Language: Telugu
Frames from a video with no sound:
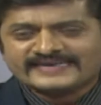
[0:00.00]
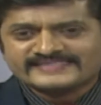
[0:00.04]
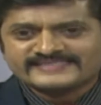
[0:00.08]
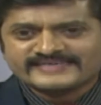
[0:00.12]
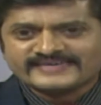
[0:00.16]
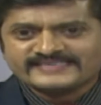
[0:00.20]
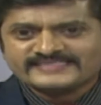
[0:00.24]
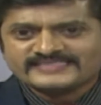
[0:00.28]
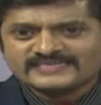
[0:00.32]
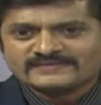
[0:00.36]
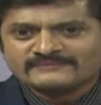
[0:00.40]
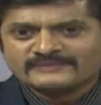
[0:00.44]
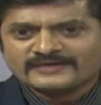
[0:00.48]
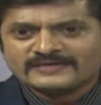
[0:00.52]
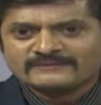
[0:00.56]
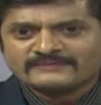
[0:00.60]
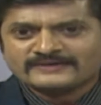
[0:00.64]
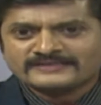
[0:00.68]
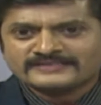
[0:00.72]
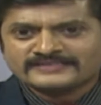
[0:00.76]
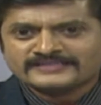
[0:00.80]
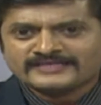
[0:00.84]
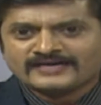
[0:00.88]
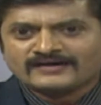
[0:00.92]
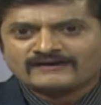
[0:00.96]
అశాస్త్రీయమైన
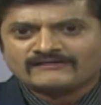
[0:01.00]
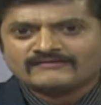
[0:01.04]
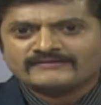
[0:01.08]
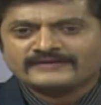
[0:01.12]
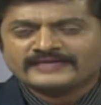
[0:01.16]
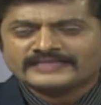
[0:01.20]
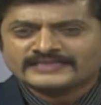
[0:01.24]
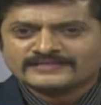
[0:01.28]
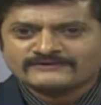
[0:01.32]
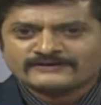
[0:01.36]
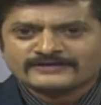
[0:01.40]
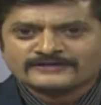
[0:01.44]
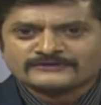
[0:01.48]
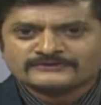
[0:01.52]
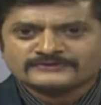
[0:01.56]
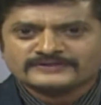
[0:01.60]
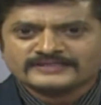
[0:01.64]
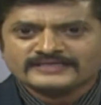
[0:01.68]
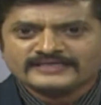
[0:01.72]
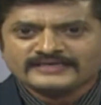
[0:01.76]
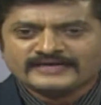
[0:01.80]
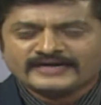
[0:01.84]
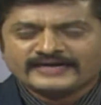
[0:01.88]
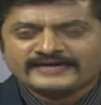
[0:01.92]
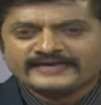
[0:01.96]
భద్రత ఎంతవరకు
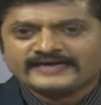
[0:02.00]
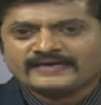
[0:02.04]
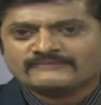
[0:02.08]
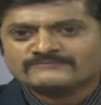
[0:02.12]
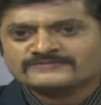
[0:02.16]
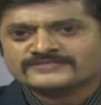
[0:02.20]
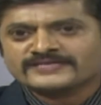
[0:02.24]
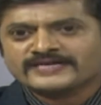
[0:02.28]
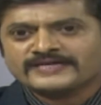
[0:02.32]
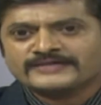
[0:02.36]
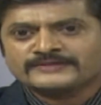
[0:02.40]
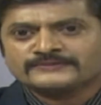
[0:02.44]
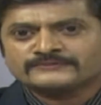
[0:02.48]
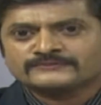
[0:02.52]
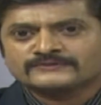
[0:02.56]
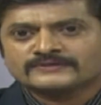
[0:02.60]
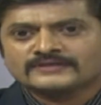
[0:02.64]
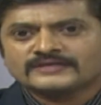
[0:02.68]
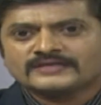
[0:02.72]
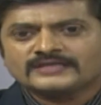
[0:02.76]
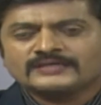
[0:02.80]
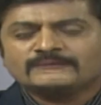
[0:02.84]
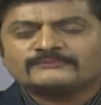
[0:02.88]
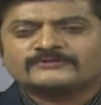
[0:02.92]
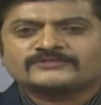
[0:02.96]
ఉంది అనే అంశాలను
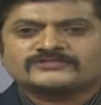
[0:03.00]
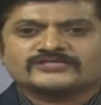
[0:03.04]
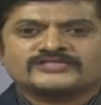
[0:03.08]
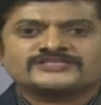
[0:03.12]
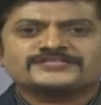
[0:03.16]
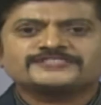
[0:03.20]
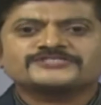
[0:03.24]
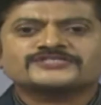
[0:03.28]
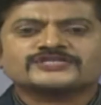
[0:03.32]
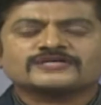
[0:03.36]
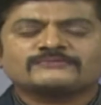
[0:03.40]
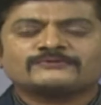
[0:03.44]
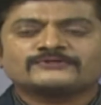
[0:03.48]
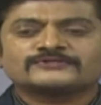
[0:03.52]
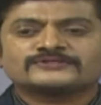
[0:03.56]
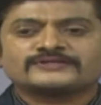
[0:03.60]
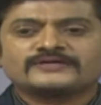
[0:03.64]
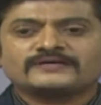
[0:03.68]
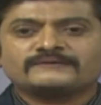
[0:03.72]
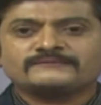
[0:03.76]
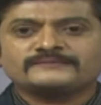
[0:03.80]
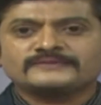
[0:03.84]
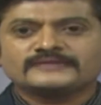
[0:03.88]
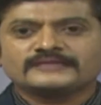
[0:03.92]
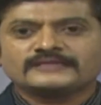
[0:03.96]
ఇప్పుడు
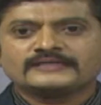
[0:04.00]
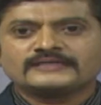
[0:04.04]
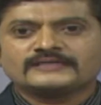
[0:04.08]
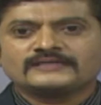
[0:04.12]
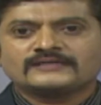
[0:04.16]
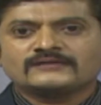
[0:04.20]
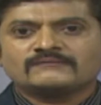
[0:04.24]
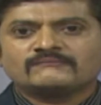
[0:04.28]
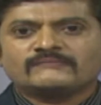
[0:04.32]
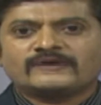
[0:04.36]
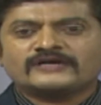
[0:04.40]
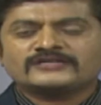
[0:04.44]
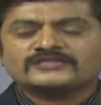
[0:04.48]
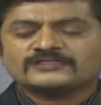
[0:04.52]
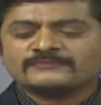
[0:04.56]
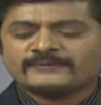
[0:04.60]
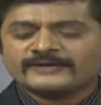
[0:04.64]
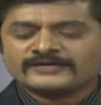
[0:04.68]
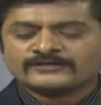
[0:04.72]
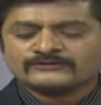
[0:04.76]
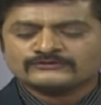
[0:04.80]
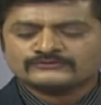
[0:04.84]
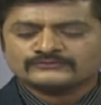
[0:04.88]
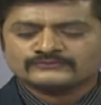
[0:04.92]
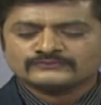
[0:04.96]
చర్చించుకోబోతున్నాం మనతో
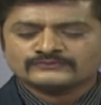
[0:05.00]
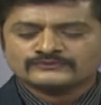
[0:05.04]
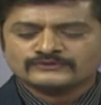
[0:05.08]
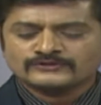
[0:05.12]
పాటు